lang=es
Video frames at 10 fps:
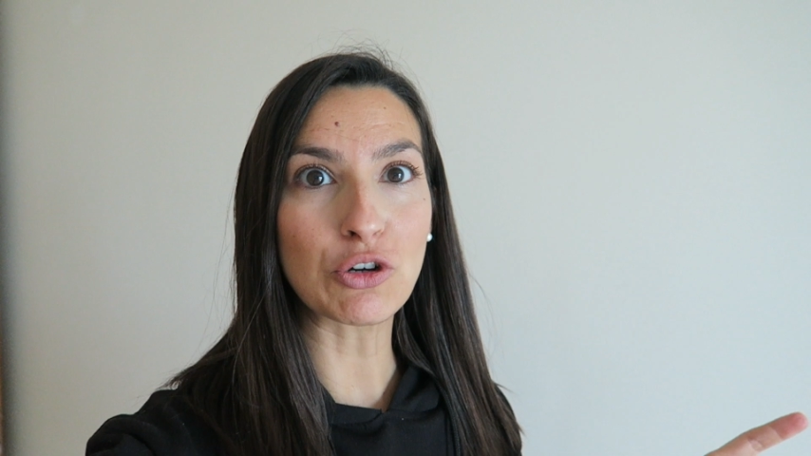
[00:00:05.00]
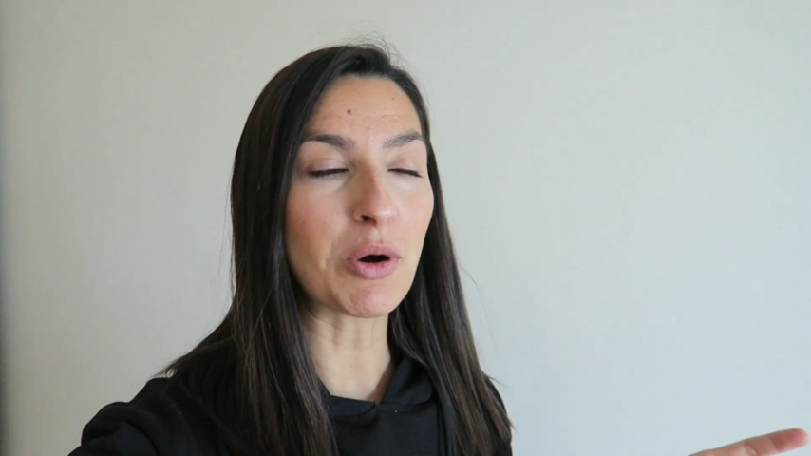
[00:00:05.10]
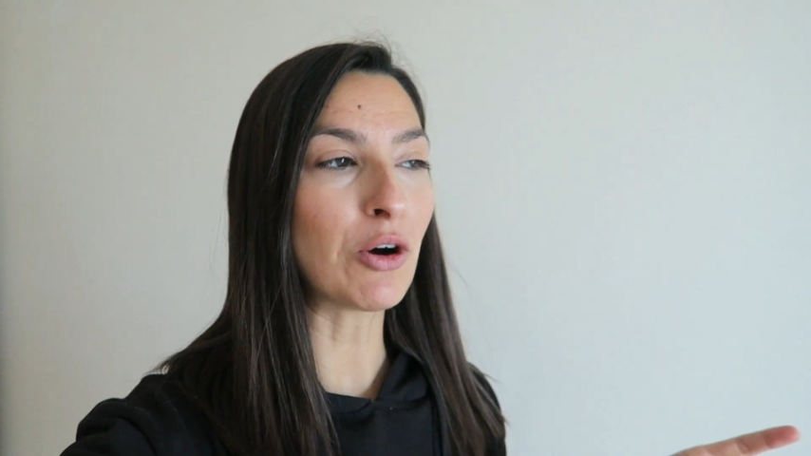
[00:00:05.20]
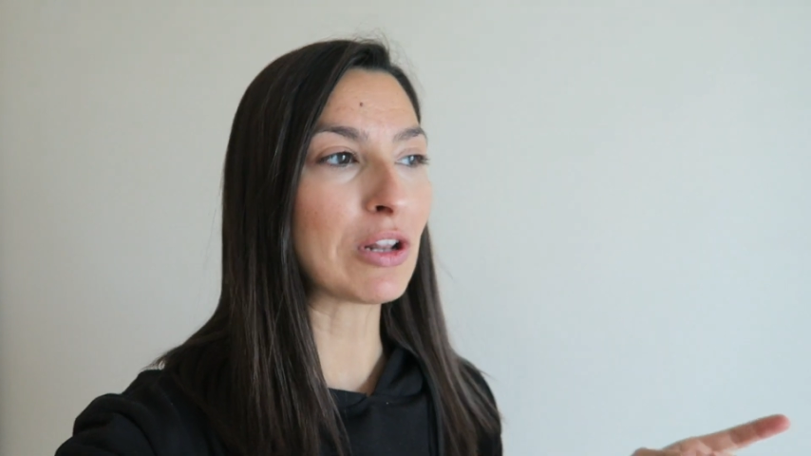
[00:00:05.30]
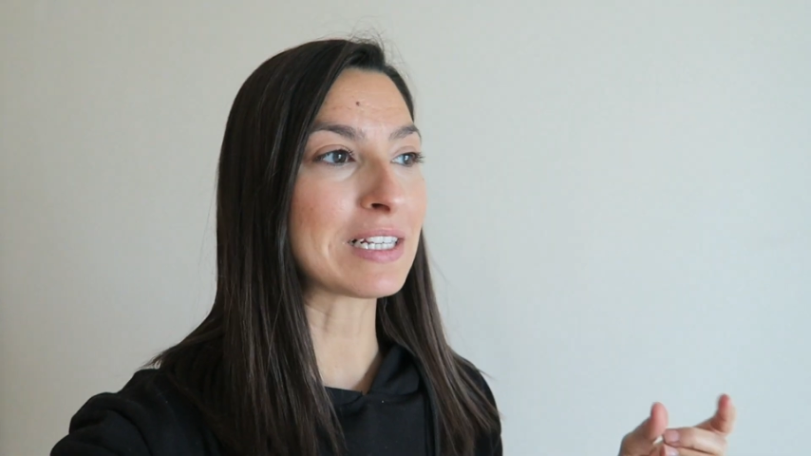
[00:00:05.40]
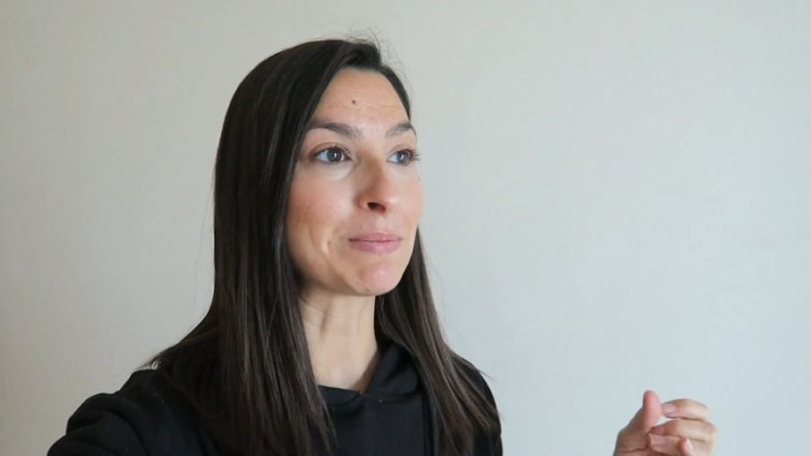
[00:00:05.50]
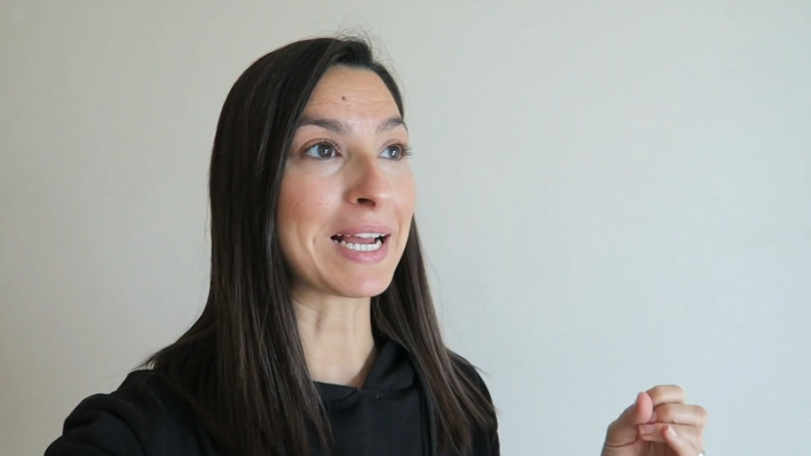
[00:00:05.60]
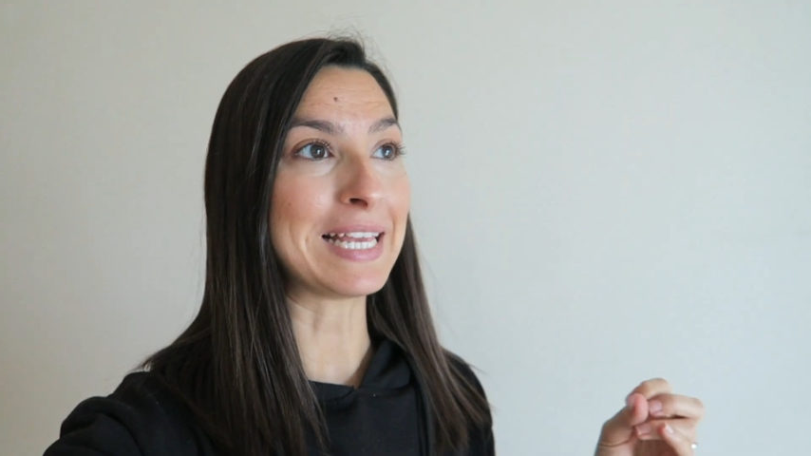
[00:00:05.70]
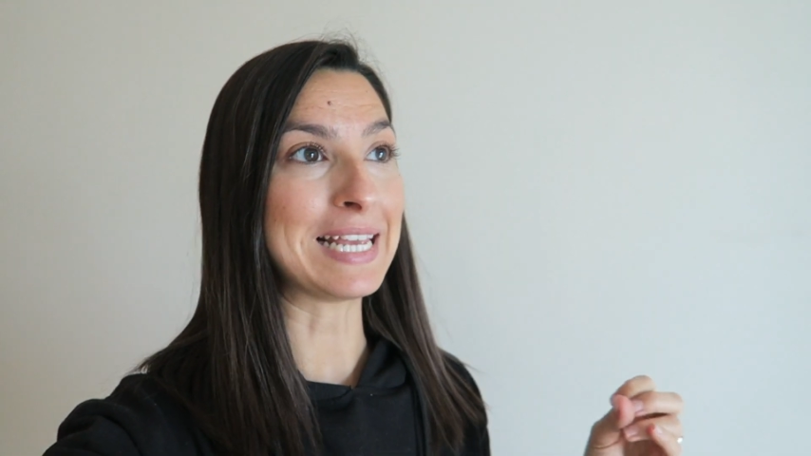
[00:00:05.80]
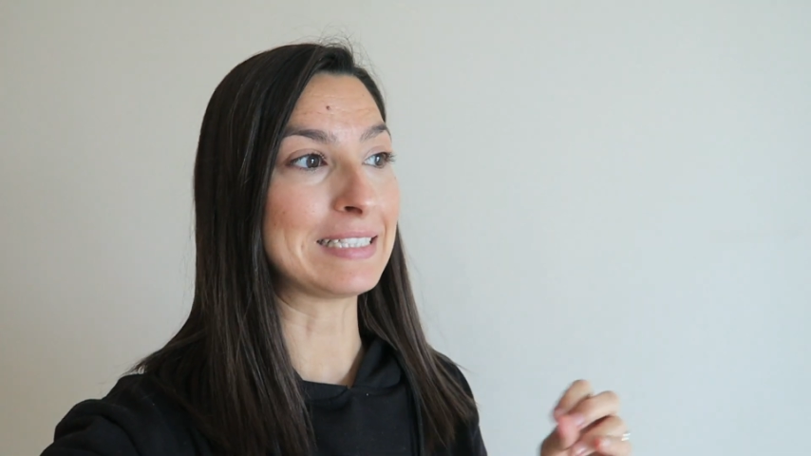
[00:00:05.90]
como hago el
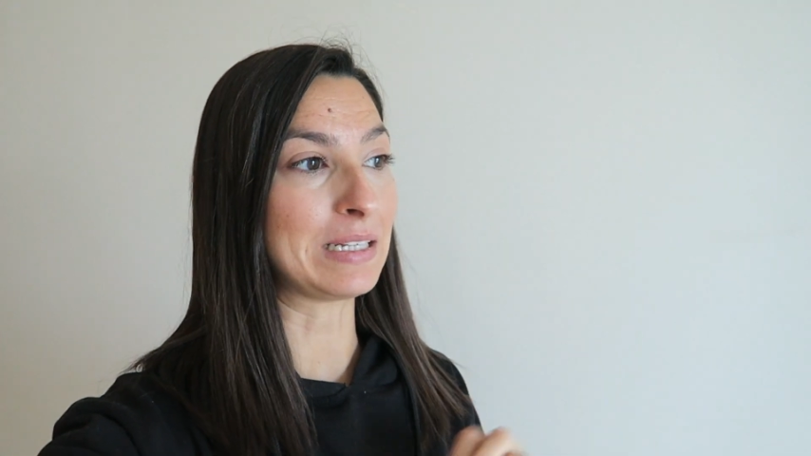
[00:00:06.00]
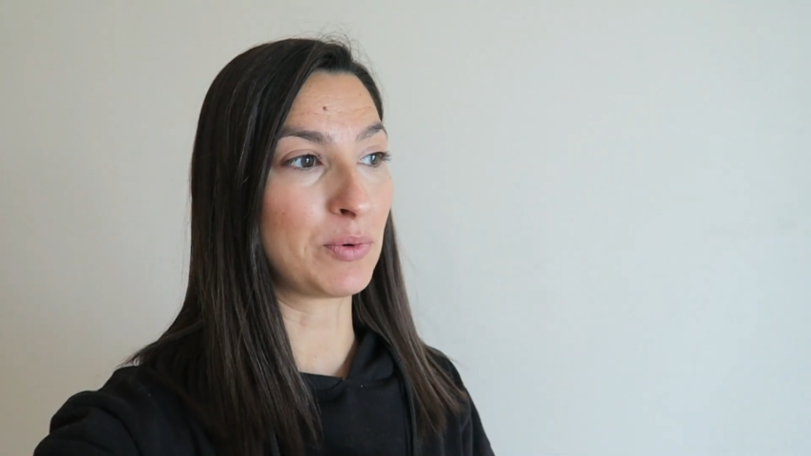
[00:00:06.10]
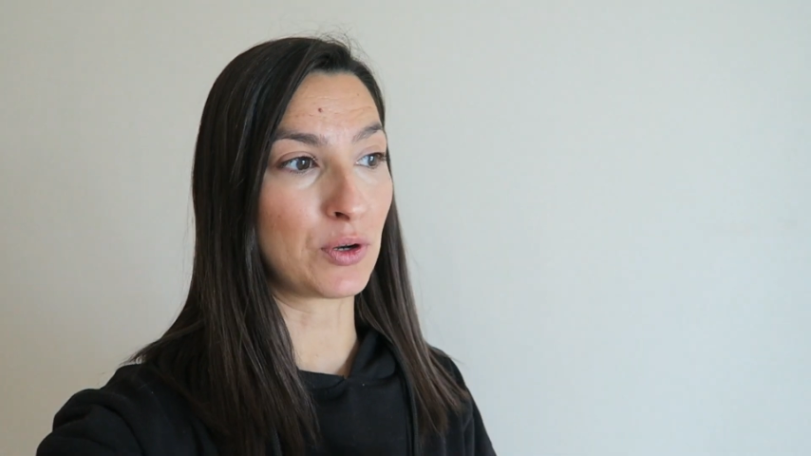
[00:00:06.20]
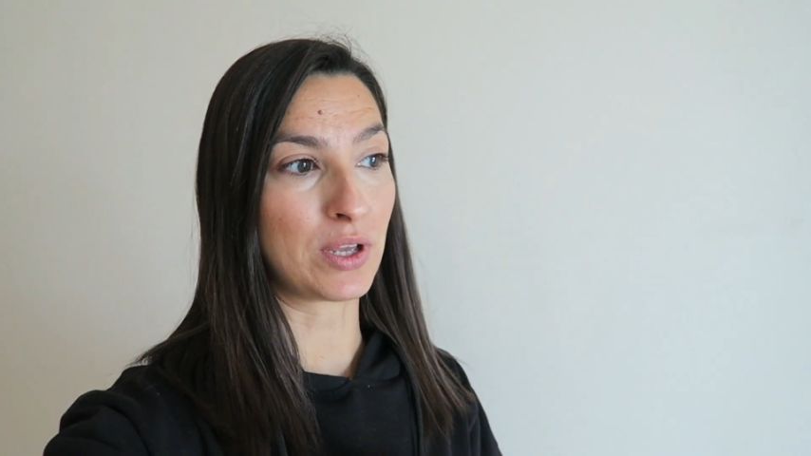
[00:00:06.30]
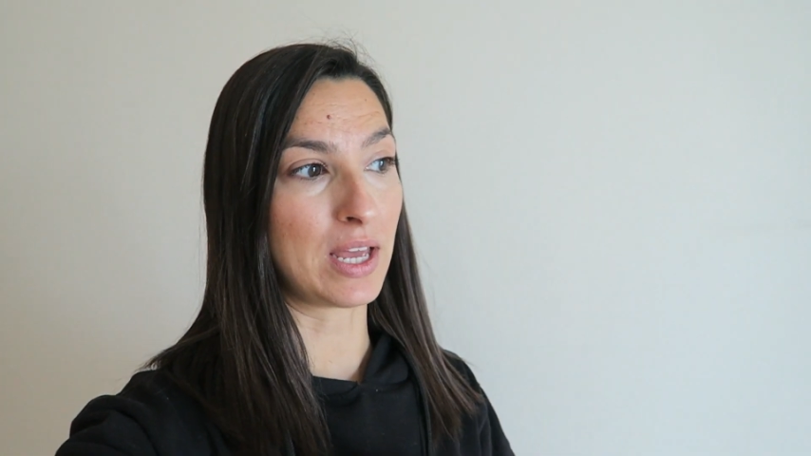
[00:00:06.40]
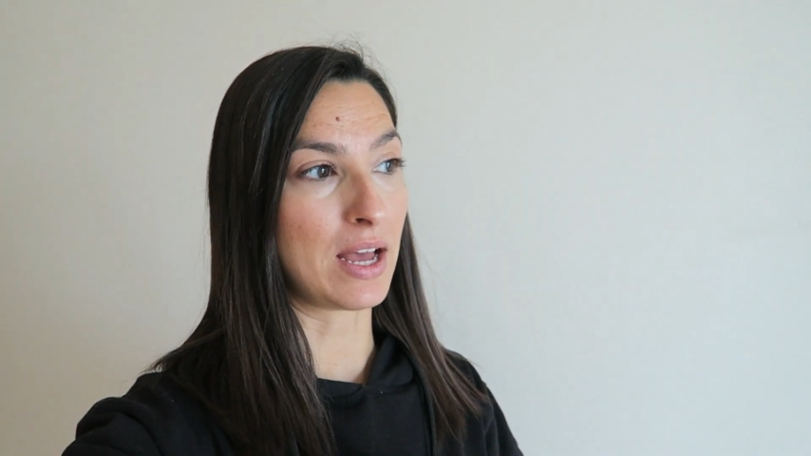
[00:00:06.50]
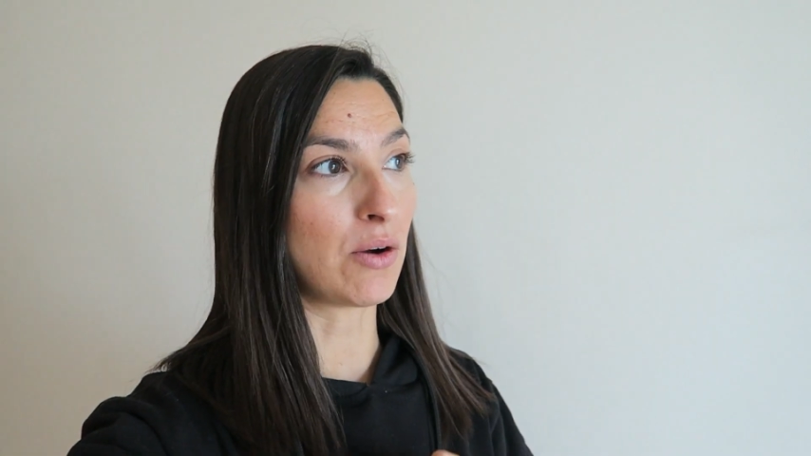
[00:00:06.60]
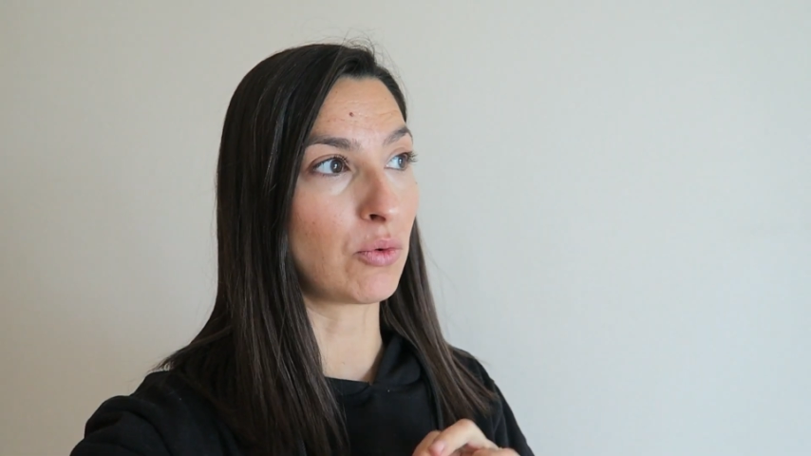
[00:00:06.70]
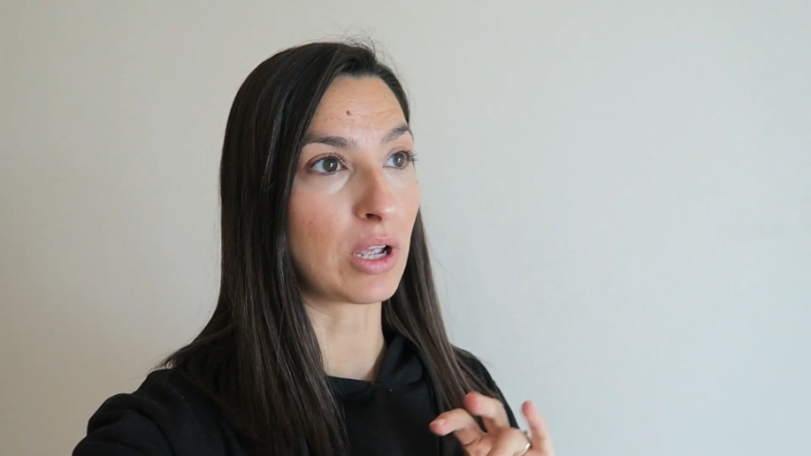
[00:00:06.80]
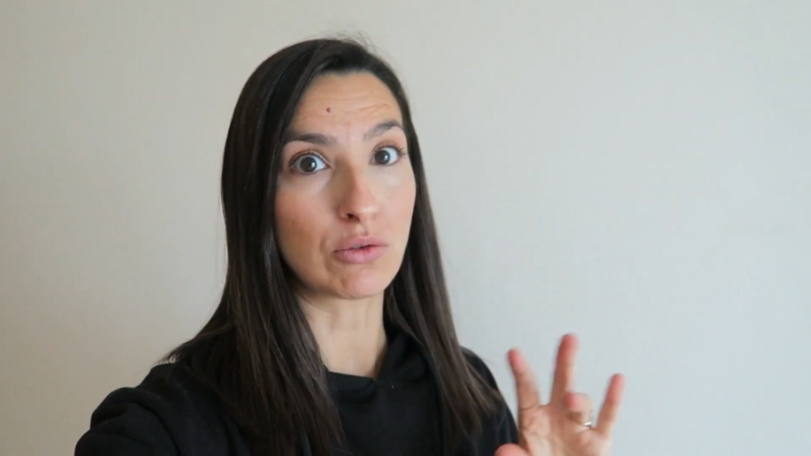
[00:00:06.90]
desmaquillante porque
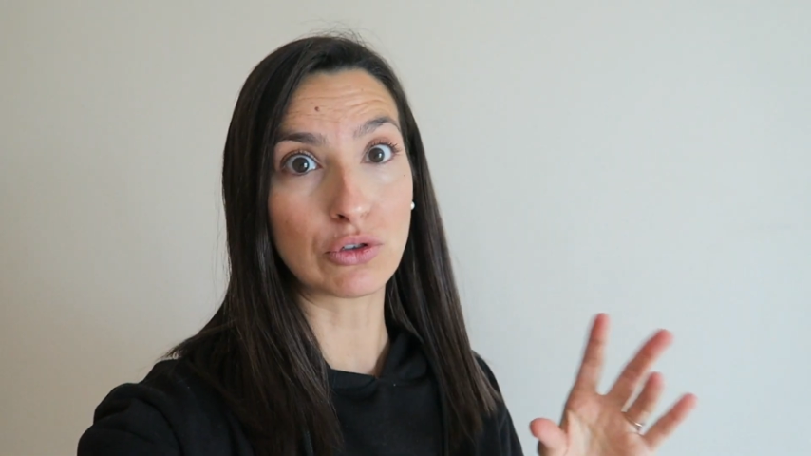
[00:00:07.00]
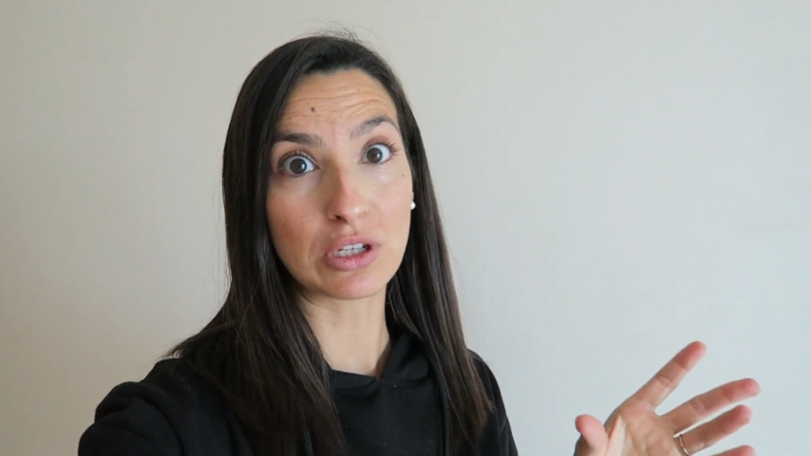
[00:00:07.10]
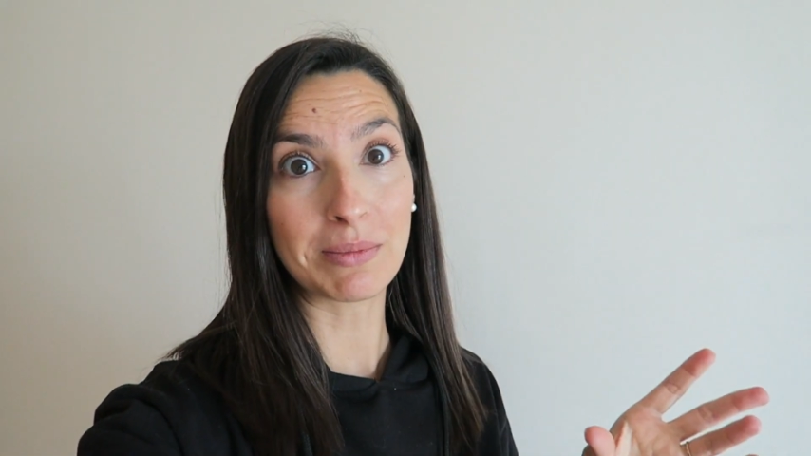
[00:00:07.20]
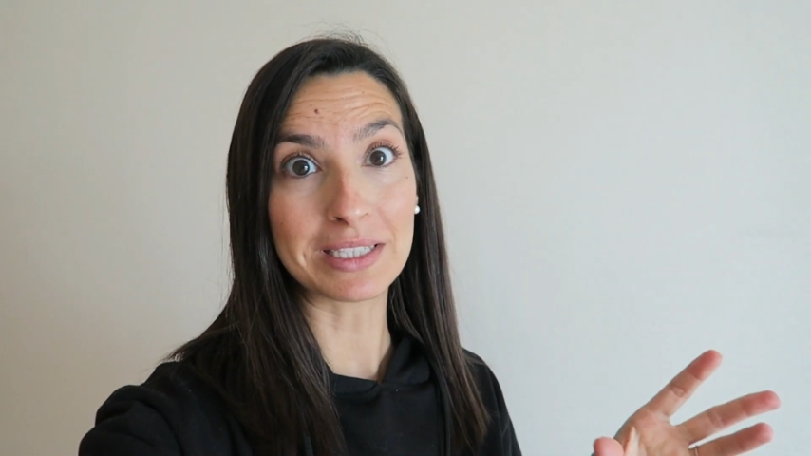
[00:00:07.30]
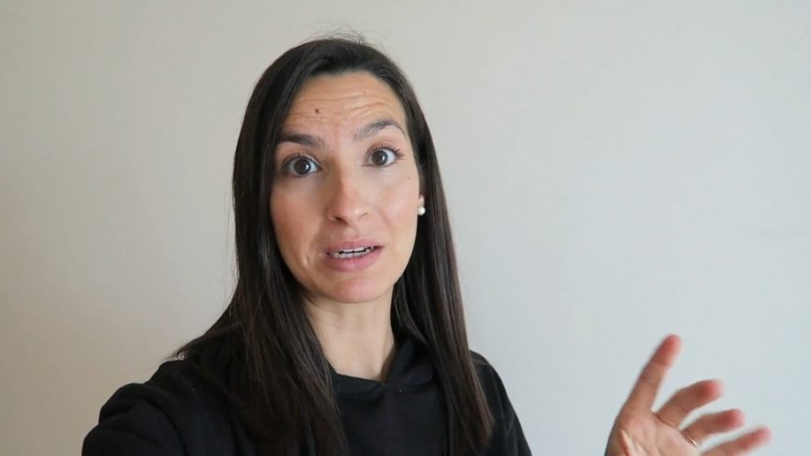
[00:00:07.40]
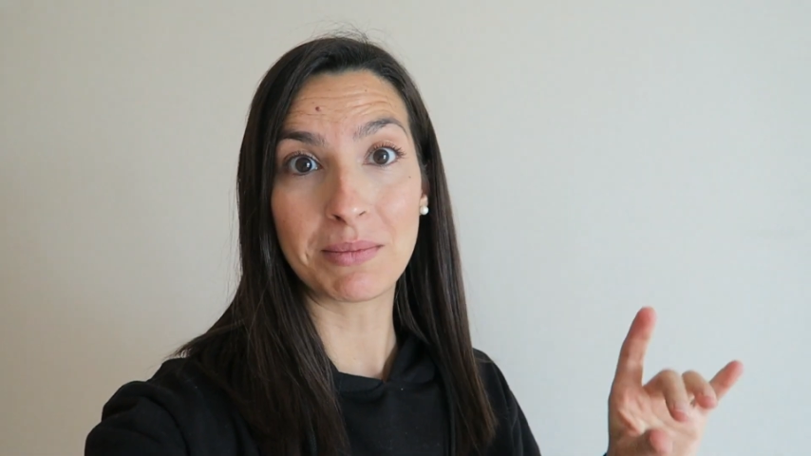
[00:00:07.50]
aunque aún no se me ha